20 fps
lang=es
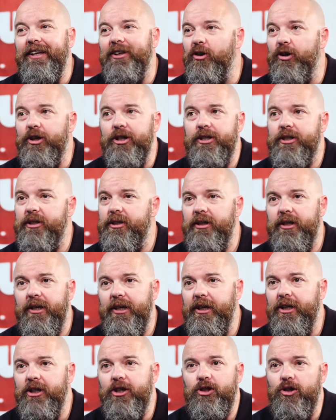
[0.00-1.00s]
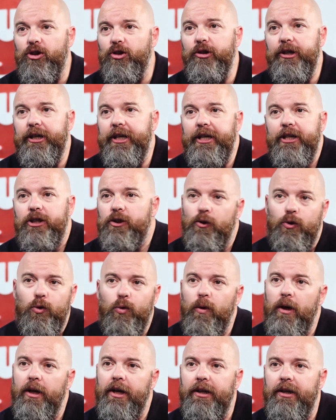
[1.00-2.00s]
entonces, esto eres
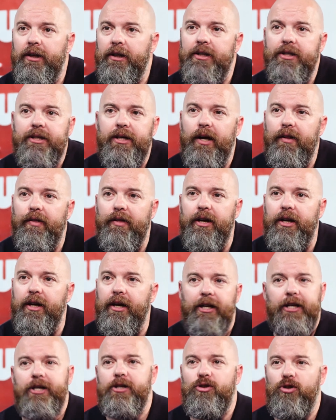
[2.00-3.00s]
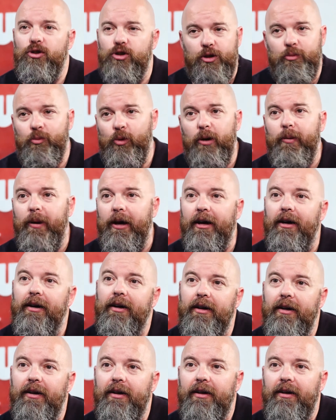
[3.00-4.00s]
tú el que tienes que hacer que esto se mueva,
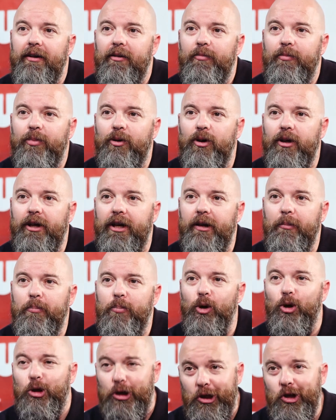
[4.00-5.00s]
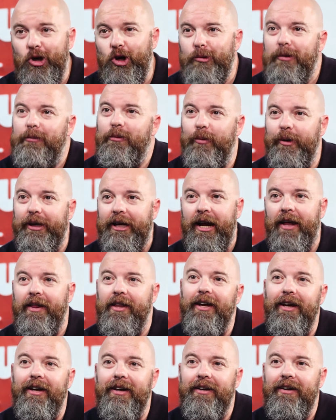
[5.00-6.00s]
porque por ti no lo va a mover
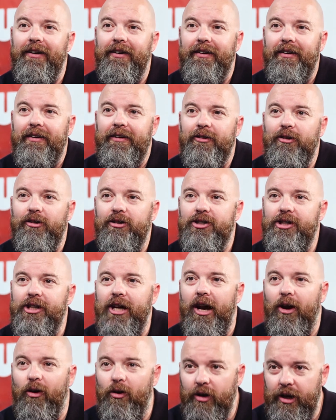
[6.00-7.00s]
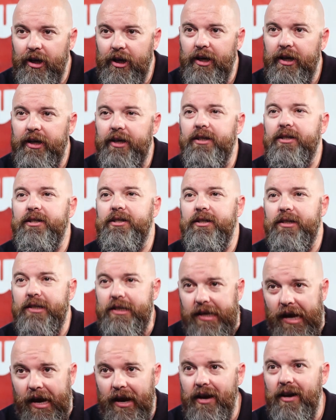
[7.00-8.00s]
nadie. Entonces, si algo quieres,
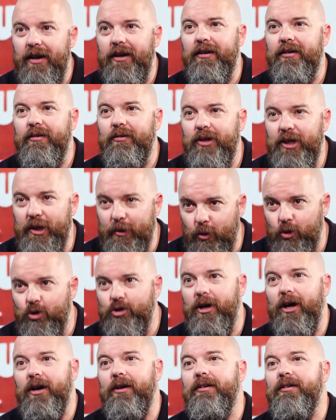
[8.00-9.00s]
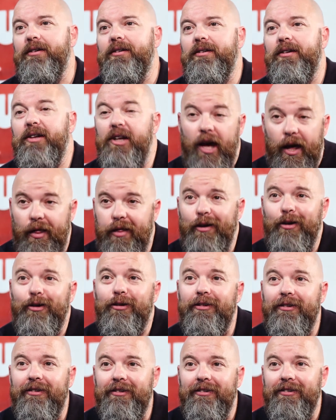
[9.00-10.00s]
sal y búscalo y hazlo.
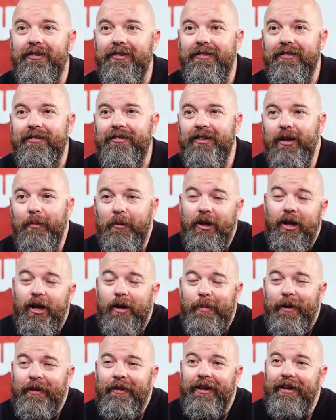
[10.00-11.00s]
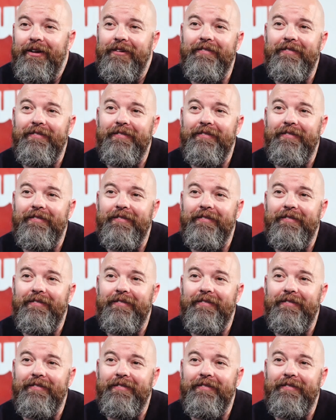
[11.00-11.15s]
De ti depende.